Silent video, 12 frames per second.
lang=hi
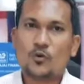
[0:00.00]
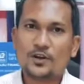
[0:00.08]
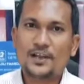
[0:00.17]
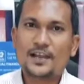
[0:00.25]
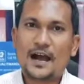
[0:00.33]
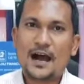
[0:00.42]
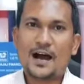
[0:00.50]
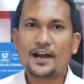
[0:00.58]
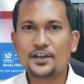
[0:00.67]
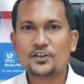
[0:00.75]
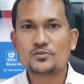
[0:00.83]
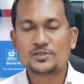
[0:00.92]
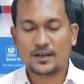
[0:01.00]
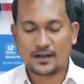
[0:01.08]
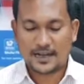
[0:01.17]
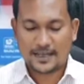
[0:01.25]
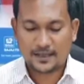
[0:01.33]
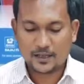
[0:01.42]
ओनली हार्ड यूज़
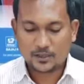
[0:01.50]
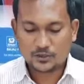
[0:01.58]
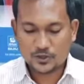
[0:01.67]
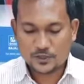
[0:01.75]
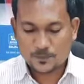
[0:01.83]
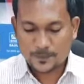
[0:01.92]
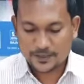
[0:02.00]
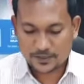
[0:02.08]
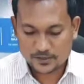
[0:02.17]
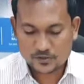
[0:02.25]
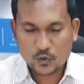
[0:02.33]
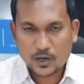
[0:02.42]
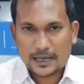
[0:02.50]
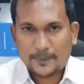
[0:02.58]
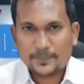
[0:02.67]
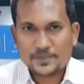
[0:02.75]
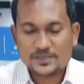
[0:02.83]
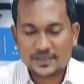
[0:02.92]
करना है तो इस मेट्रस को
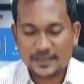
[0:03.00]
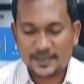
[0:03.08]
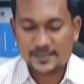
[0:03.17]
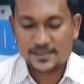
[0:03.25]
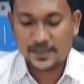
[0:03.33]
आप इस तरीके